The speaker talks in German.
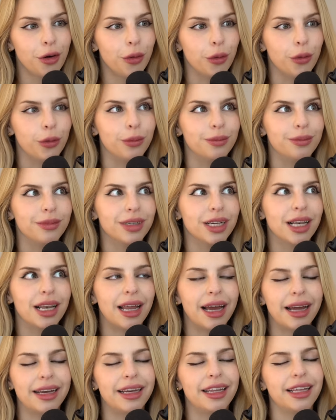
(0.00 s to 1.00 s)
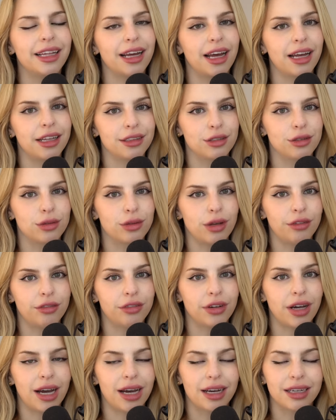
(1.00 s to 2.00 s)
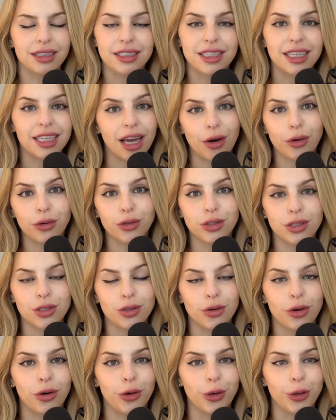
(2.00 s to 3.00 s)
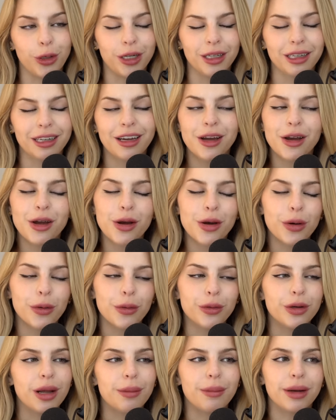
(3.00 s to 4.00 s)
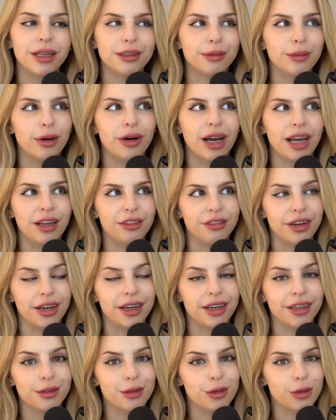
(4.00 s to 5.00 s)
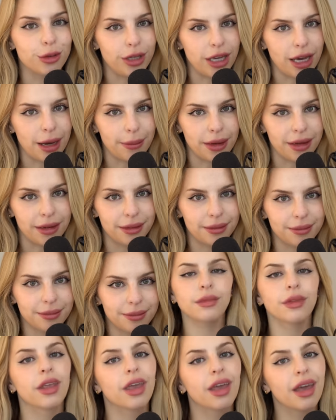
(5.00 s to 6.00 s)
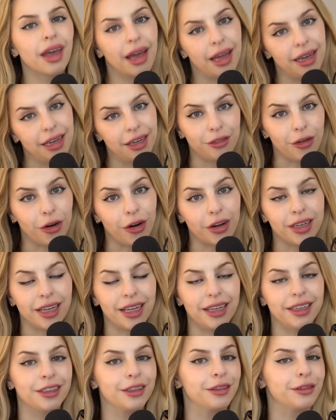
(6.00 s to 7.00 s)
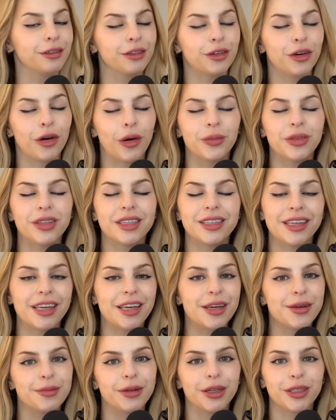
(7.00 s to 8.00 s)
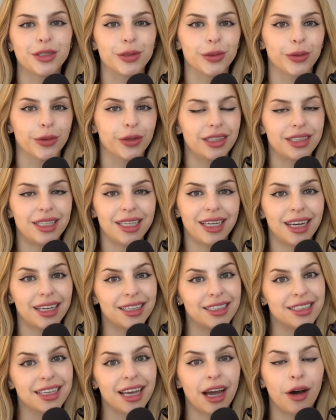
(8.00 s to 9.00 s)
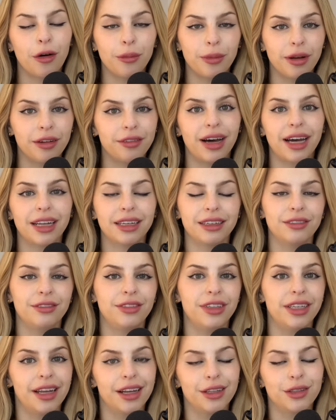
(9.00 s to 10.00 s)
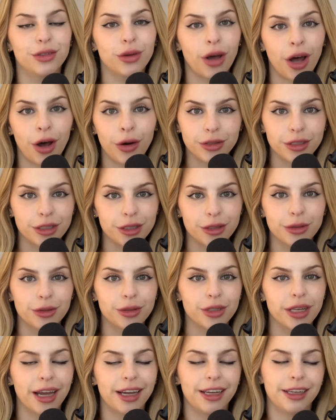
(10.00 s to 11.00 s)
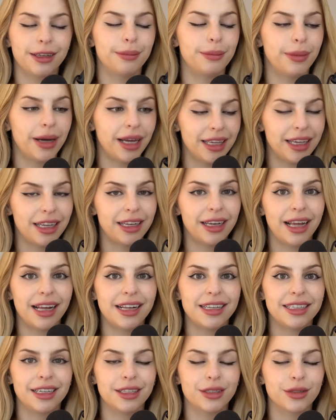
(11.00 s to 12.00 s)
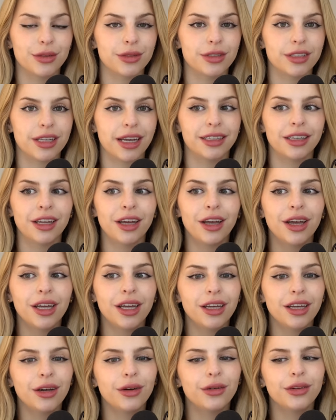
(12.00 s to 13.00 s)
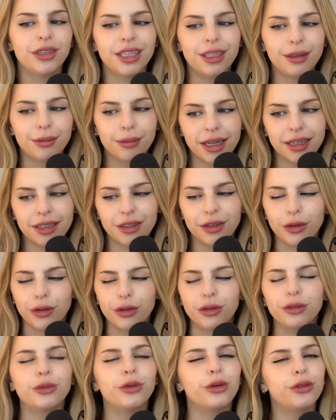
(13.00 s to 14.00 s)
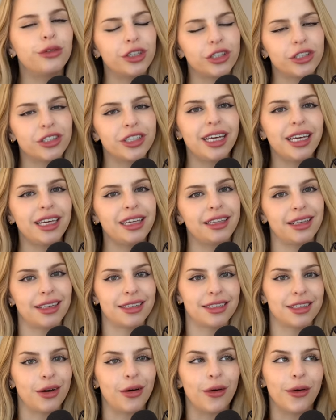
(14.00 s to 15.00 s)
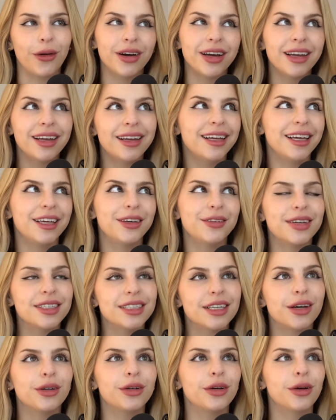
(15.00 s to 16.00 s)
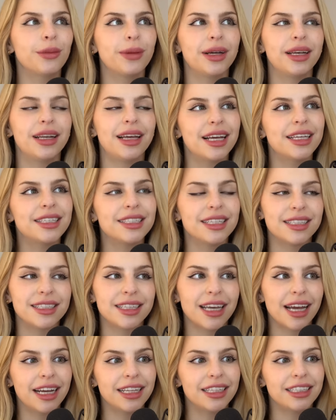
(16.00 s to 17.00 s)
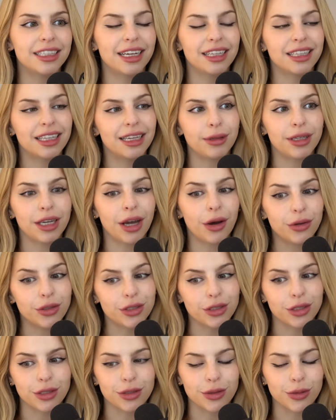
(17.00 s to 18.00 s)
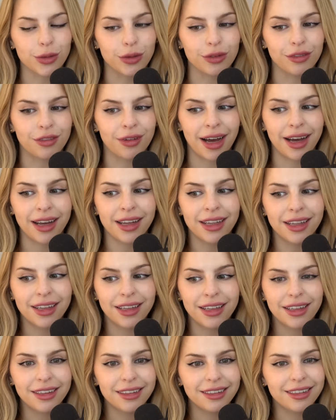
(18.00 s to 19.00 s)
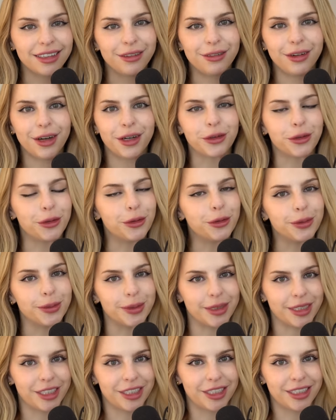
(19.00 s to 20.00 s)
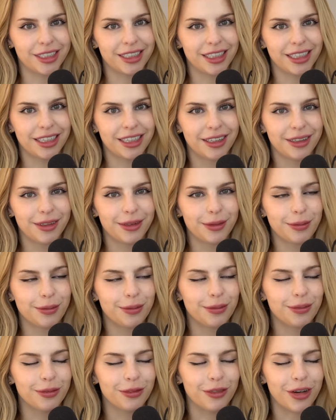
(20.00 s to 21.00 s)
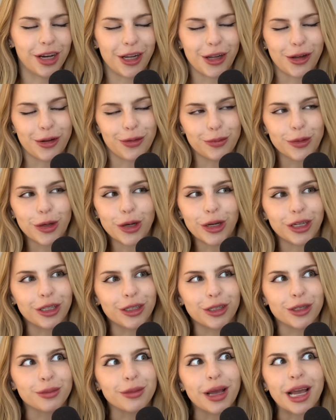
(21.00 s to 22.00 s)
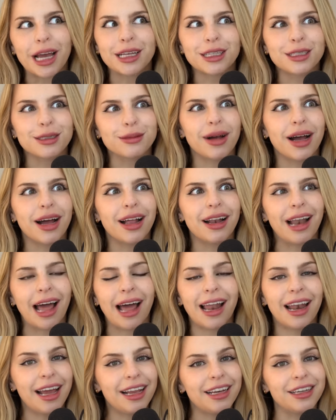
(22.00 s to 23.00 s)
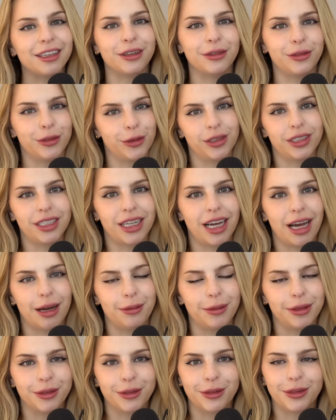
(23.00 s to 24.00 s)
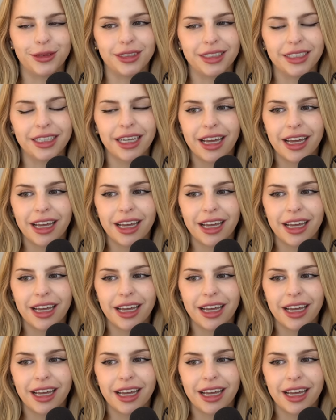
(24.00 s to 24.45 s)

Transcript: um Kleinigkeiten zu erfragen, sich auszuheulen oder manchmal auch einfach zu jammern. An den Wochenenden kommt sie immer zurück. Sie kann es kaum erwarten, wieder zu Hause zu sein, bei ihren Eltern zu sein. Und ich meine, irgendwo verstehe ich das auch. Ich weiß auch noch, meine erste Zeit, nachdem ich ausgezogen war, die war komisch, weil ich zum ersten Mal alleine gewohnt habe und